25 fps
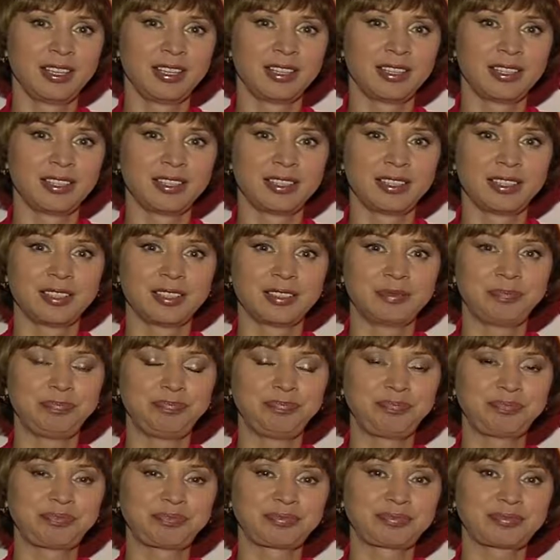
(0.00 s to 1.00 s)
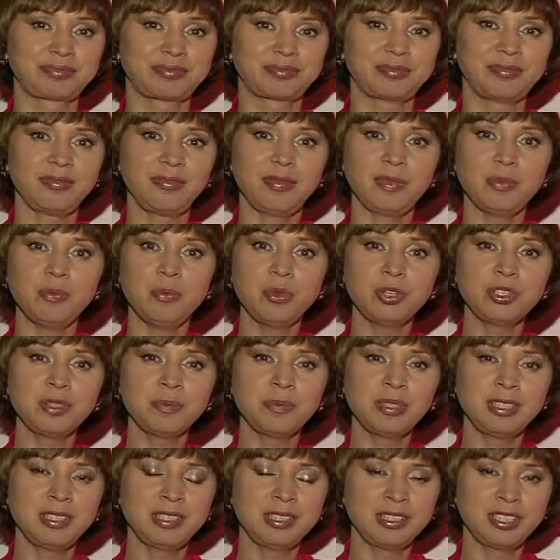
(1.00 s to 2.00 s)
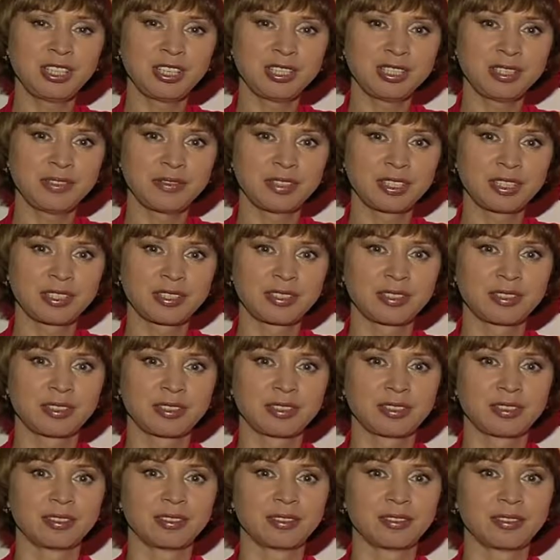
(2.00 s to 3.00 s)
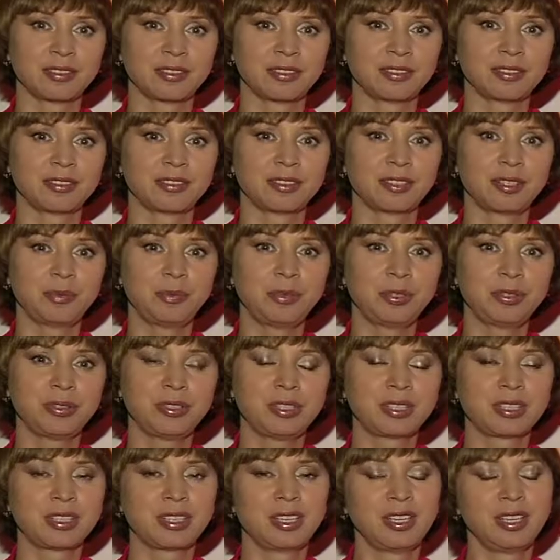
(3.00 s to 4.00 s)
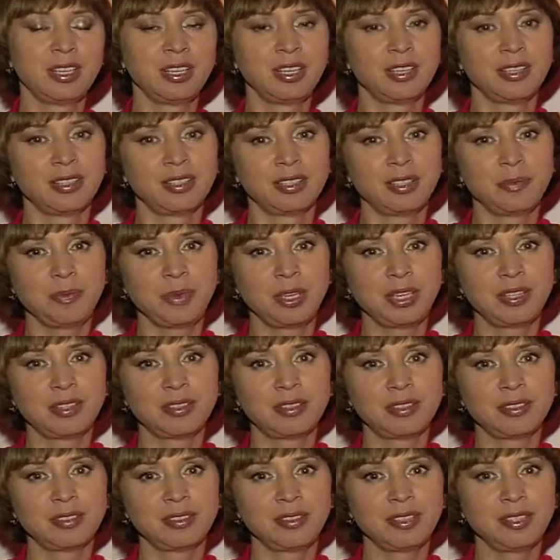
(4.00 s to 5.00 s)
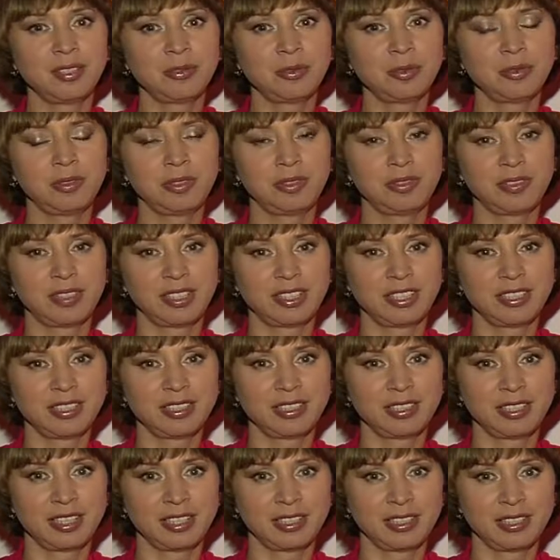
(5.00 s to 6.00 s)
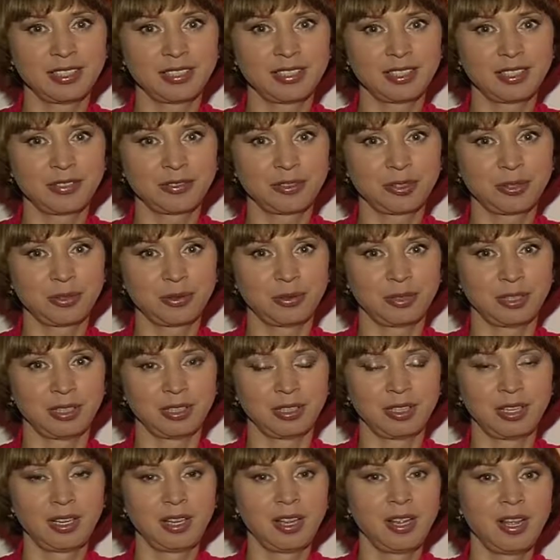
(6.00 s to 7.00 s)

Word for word: эм, может быть, сейчас ваш э, э, ребенок имеет неудовлетворительные оценки в школе.